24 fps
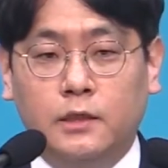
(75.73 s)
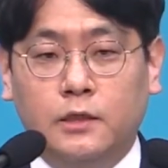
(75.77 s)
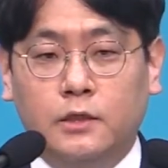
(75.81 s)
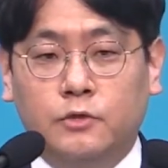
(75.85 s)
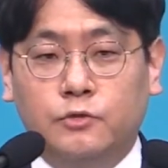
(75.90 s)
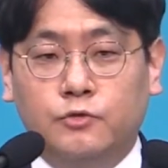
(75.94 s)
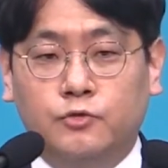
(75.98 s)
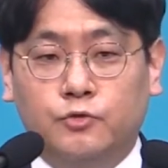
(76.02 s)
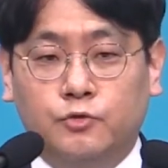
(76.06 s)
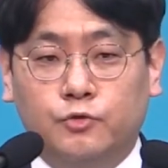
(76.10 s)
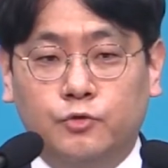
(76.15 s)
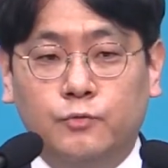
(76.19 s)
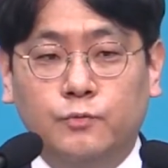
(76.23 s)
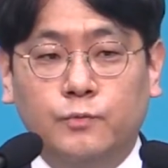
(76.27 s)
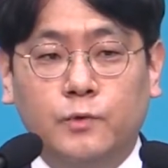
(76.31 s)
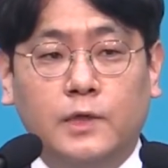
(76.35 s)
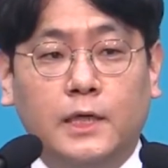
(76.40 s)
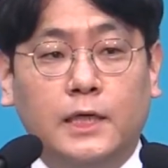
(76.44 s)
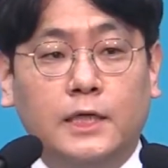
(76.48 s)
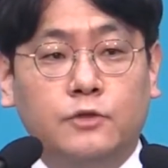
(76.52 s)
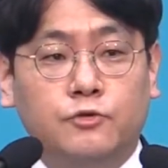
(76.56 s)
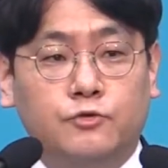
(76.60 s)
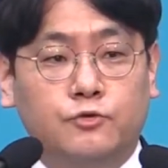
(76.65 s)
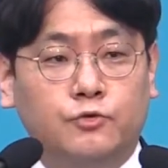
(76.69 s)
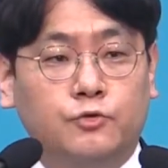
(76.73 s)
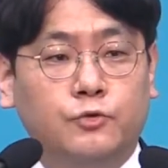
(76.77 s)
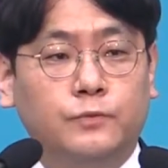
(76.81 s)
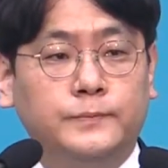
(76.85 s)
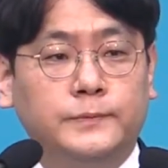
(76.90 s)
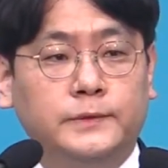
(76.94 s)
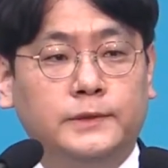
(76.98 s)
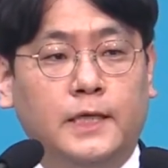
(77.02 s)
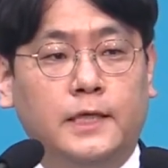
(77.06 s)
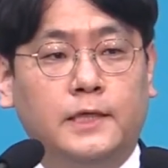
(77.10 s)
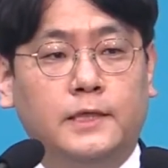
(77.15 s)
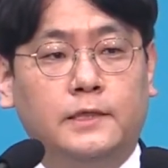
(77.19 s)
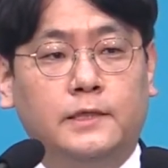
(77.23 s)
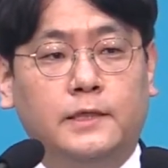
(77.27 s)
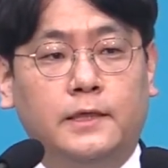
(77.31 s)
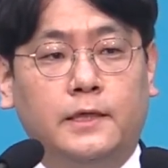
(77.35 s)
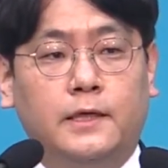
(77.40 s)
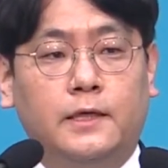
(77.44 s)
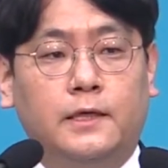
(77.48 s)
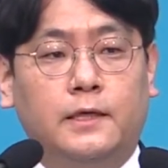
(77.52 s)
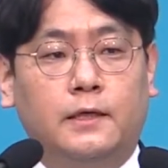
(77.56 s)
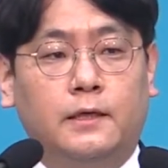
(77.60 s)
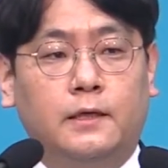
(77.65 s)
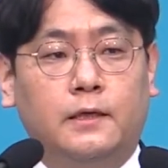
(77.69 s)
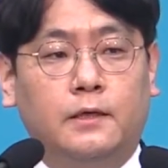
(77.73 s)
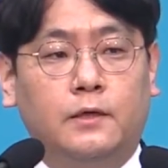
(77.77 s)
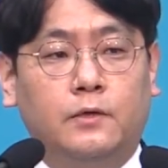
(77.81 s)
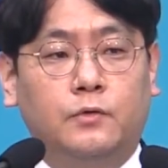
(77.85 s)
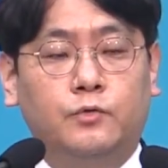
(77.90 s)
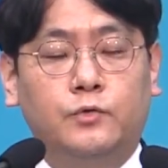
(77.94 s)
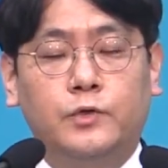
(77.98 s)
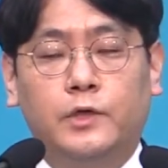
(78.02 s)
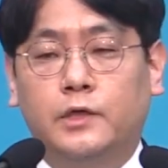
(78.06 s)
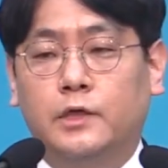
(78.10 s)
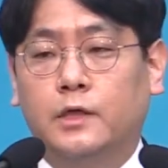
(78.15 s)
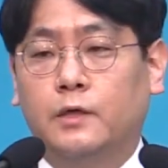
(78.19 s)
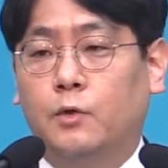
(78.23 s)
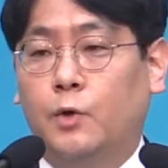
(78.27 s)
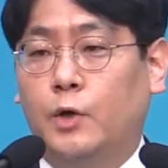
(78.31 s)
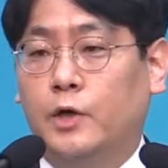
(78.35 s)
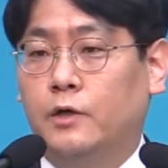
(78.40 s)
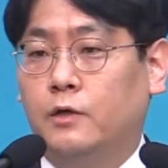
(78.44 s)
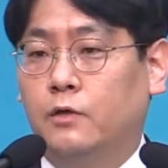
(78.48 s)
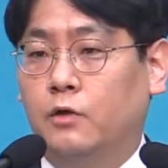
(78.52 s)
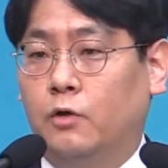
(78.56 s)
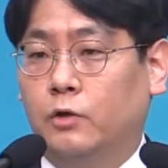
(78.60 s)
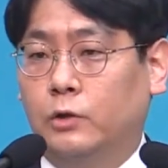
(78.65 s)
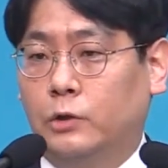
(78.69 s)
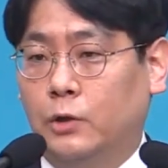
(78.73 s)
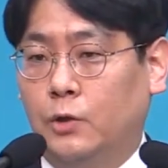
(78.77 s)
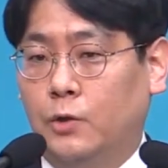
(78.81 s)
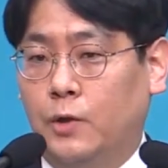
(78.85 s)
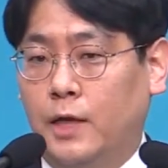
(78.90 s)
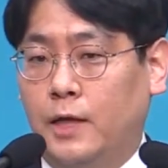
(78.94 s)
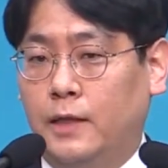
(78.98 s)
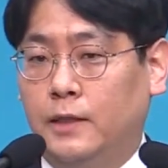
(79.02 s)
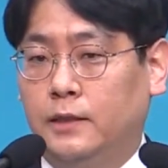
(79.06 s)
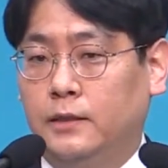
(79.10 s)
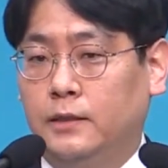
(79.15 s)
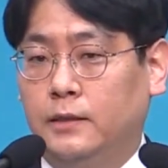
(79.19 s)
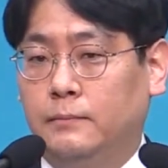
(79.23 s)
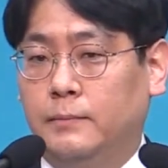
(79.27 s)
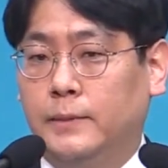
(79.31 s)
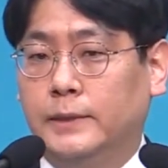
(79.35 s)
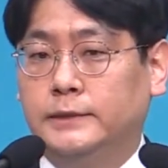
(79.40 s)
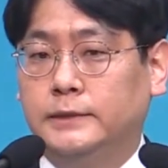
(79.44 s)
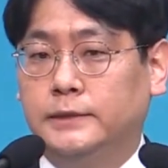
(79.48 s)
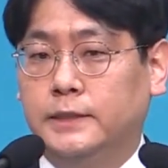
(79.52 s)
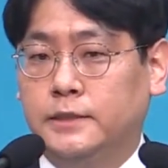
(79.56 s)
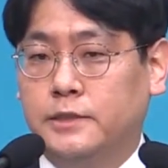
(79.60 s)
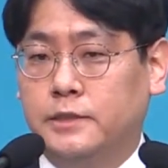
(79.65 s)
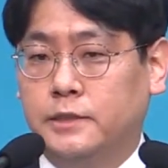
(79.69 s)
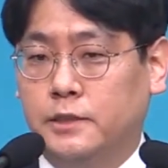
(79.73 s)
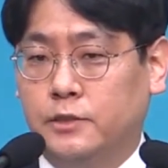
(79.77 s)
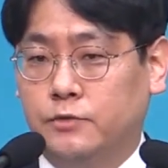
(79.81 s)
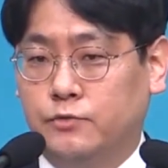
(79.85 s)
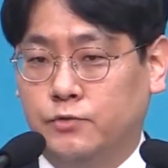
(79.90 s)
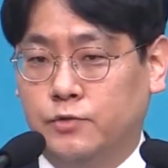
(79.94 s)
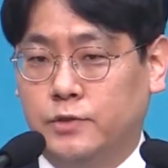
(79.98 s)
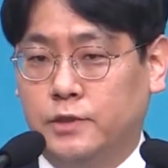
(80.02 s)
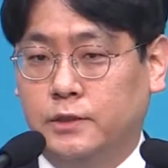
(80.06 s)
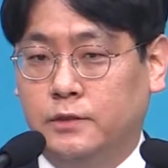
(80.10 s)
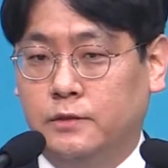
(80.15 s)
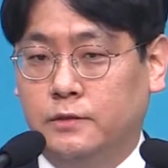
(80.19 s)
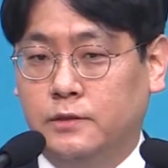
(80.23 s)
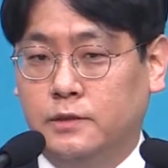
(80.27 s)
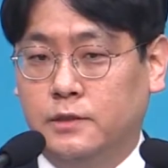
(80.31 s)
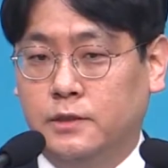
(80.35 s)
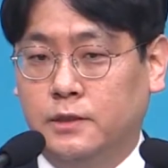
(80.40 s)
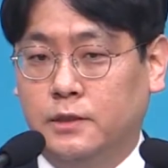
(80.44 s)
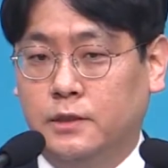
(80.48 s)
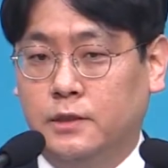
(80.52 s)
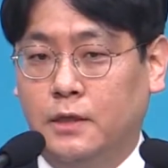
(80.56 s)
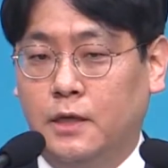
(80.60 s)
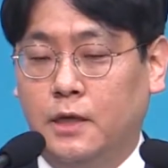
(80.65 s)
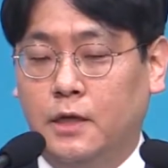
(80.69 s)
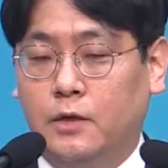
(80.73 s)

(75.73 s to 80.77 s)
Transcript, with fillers: 죽음과 죽음 사이에 우리에게 과연 어떠한 메시지를 주시는지